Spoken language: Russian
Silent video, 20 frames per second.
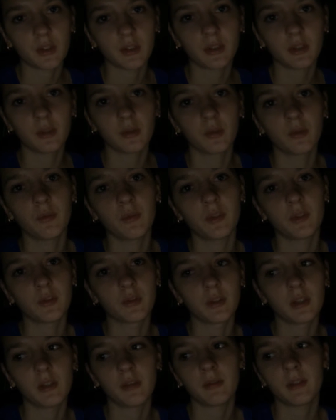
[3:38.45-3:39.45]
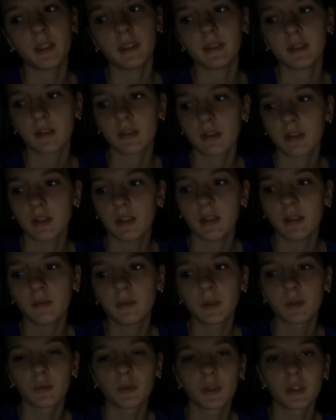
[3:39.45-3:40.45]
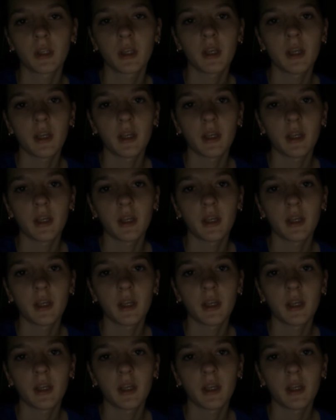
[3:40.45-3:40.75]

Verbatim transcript: я делаю видео для вас ежедневно, вот